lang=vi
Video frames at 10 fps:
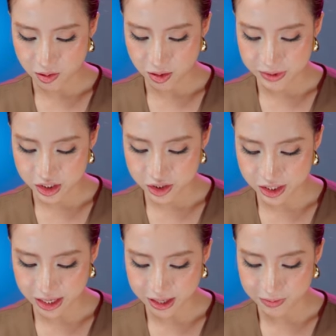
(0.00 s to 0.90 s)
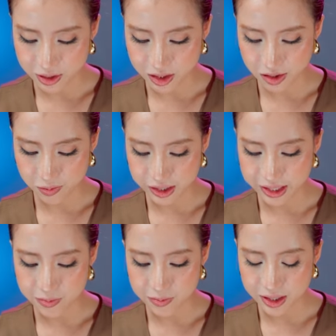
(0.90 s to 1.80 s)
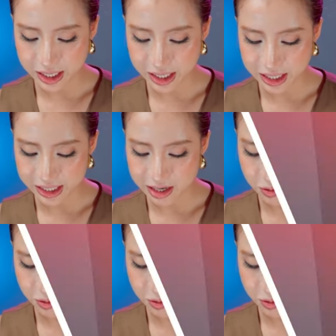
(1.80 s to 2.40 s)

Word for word: có bị xước hạt mực, không bị động mực hai đầu.